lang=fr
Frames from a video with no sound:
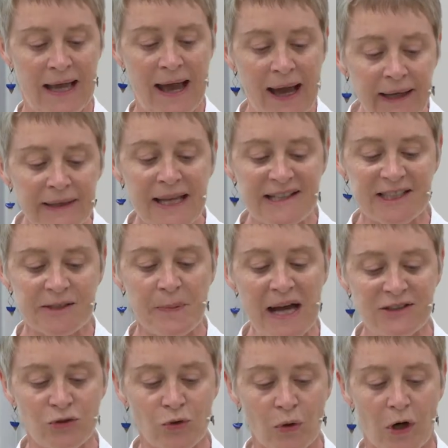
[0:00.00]
un
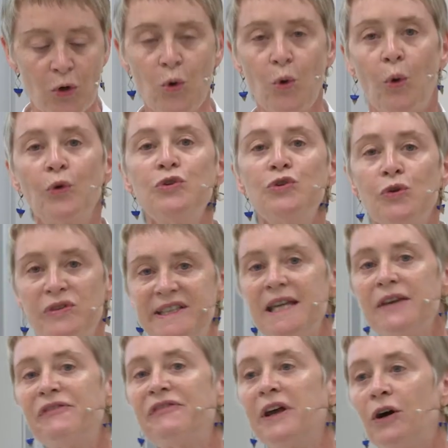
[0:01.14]
espace de rencontre de
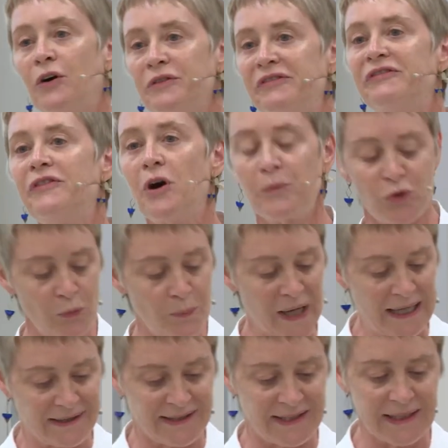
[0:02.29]
différentes formes de
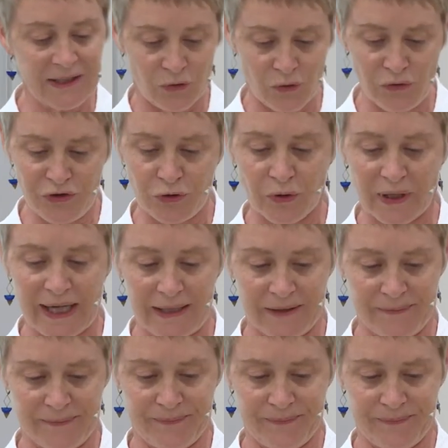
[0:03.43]
pratiques culturelles.